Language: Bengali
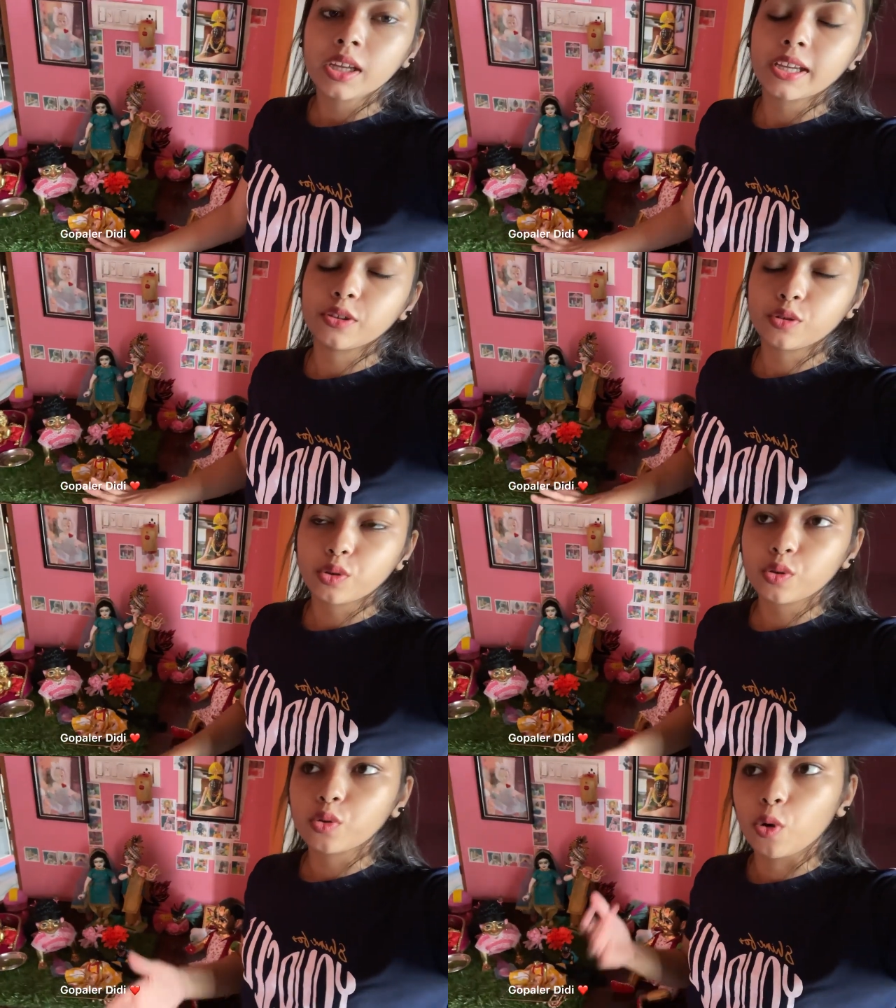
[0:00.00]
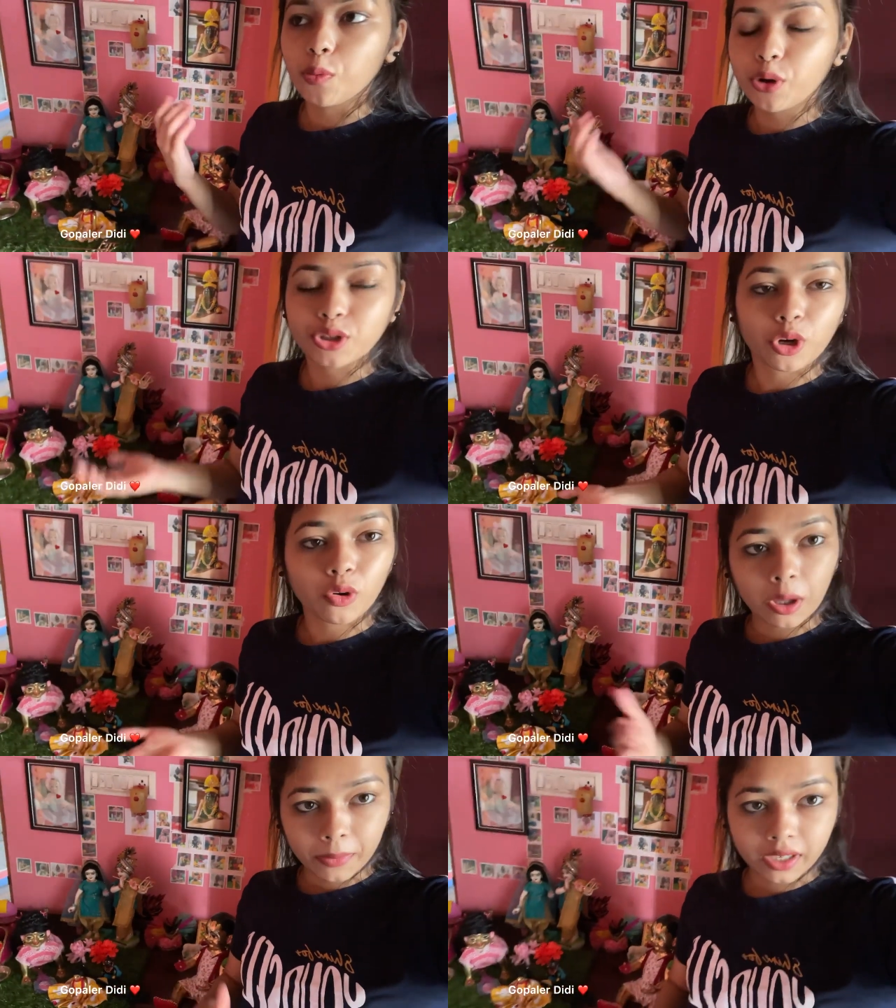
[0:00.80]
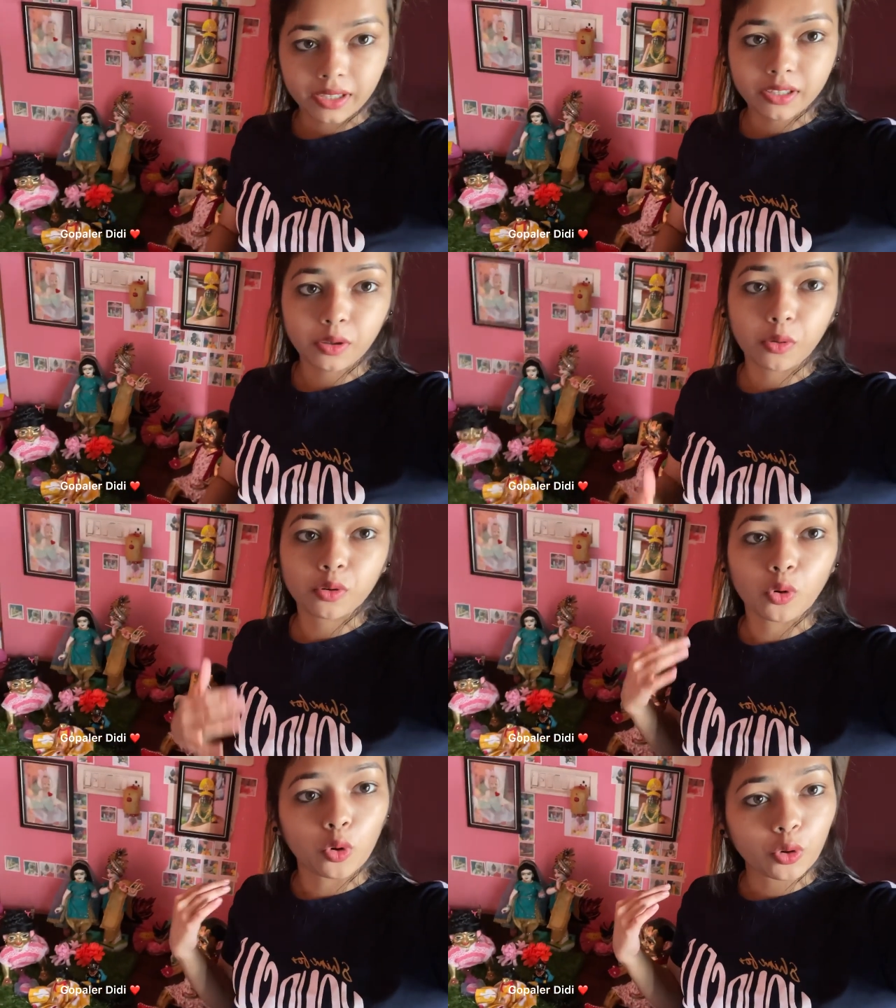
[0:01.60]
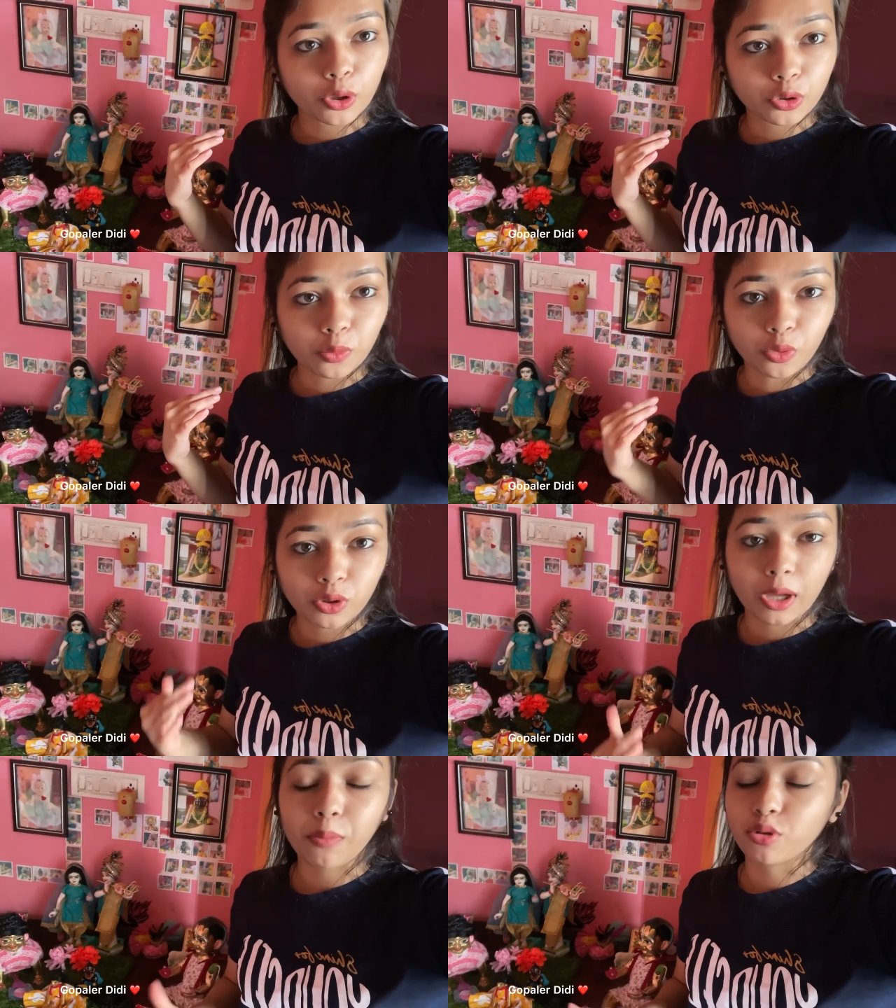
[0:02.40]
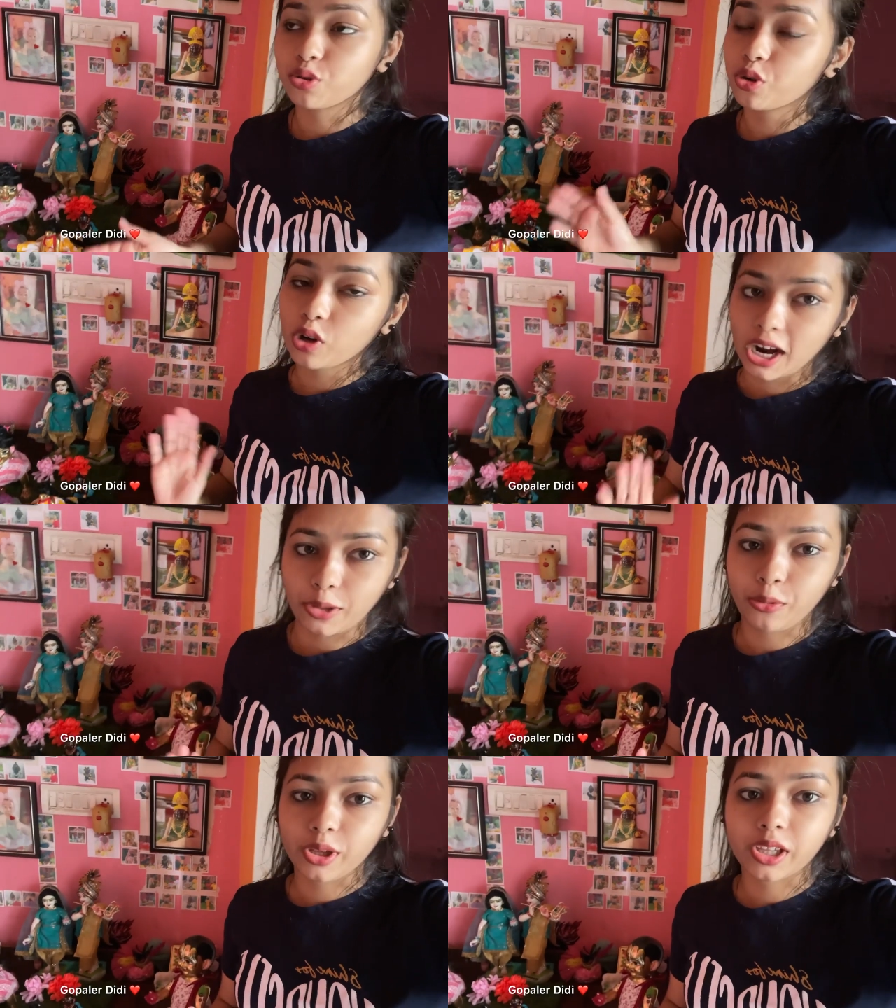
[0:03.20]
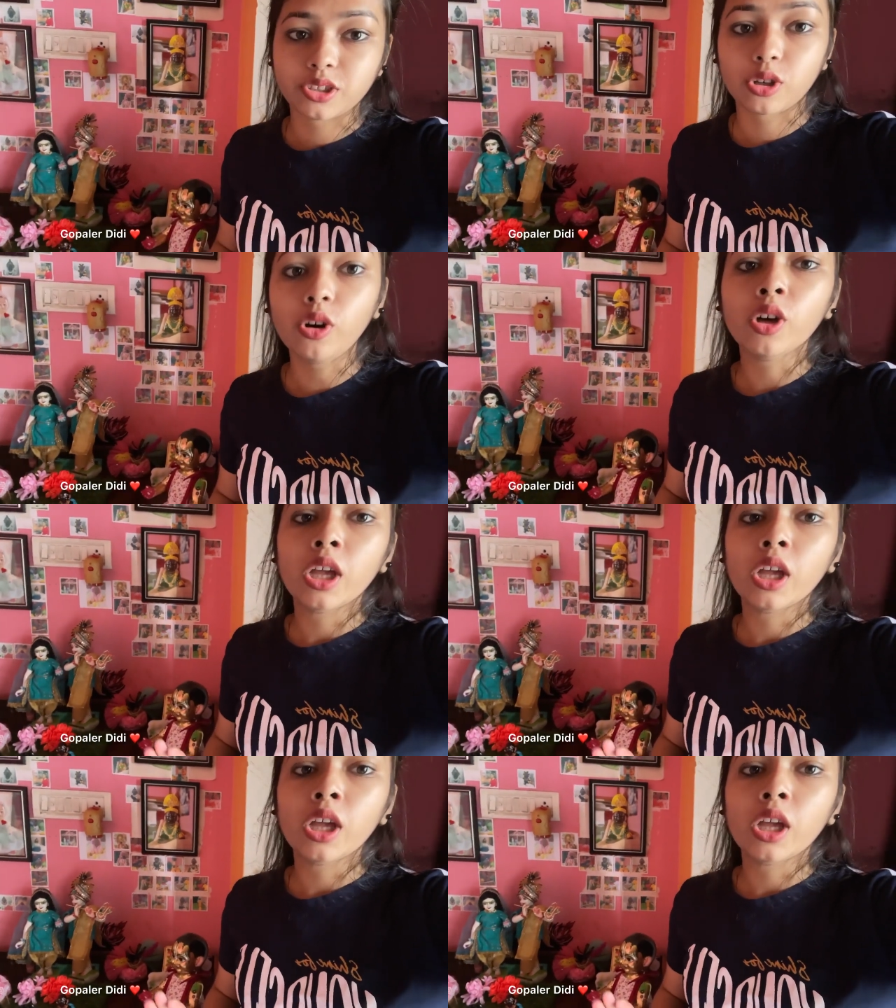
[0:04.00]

কিন্তু গোপুকে যখন আমি নিই তখন গোলুর কিন্তু মুখটা প্রচণ্ড খারাপ হয়ে গিয়েছিলো